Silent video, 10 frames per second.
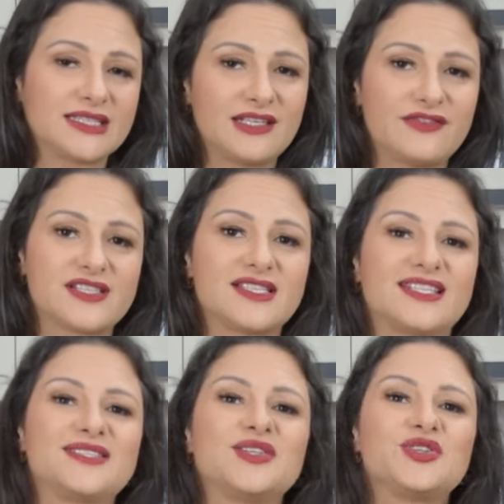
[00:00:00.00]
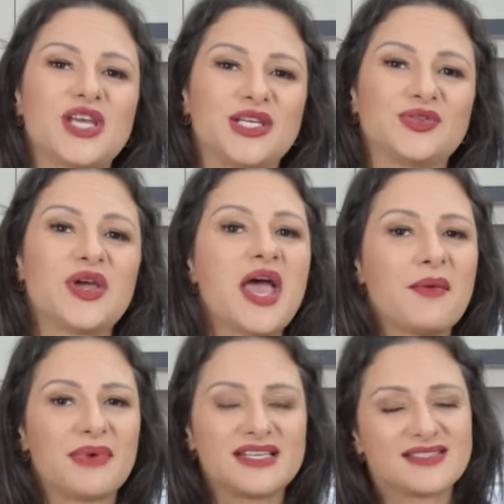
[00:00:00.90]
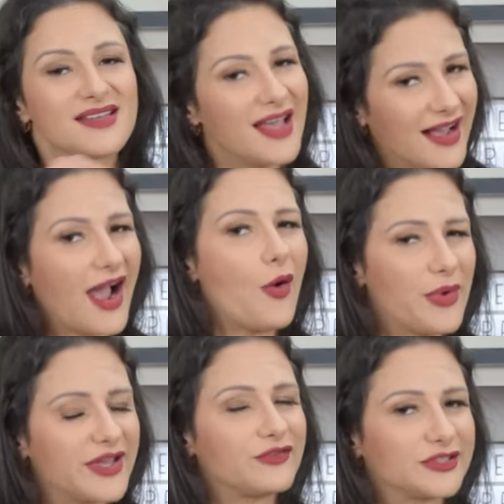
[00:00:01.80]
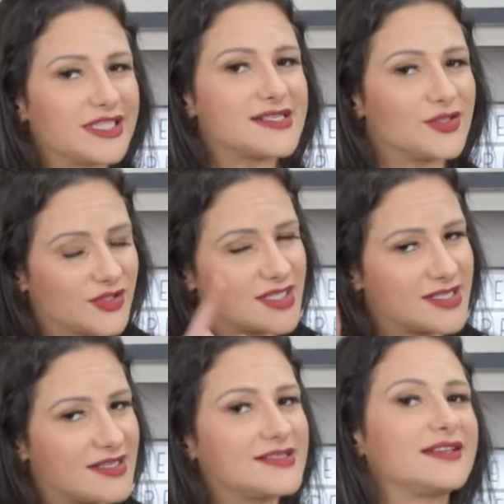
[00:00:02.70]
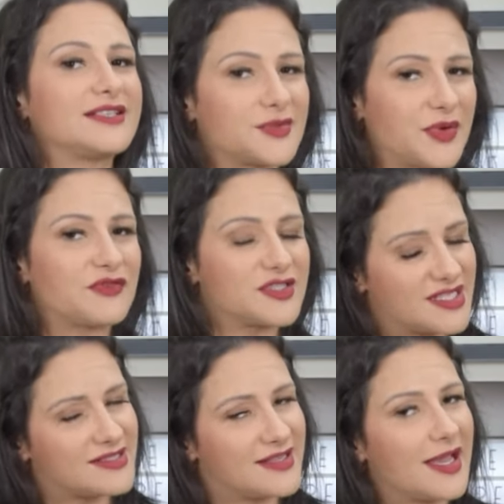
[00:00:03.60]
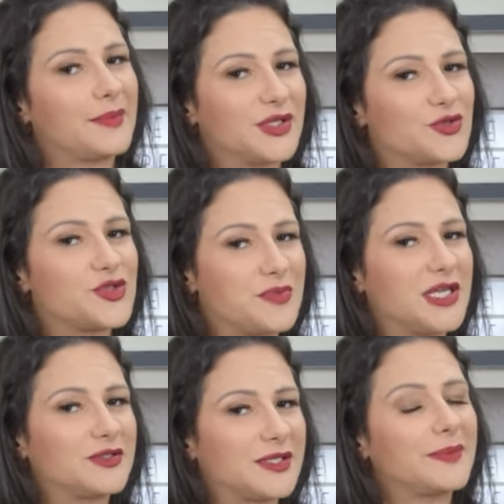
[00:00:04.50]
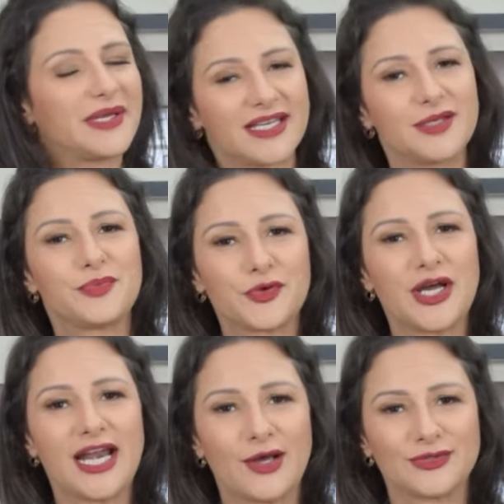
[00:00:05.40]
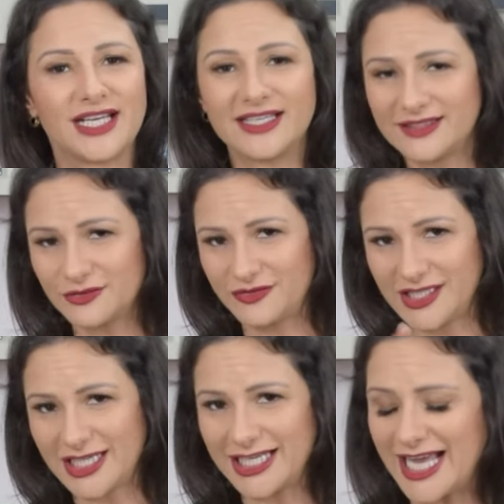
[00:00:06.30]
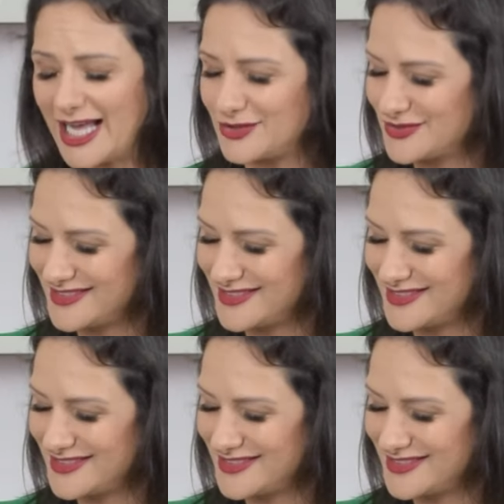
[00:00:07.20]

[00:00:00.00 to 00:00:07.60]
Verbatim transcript: Tem que fazer desse jeito. Mas calma que eu vou trazer outras receitas para vocês sem amido de milho também aqui pro canal, tá? Então fica ligado.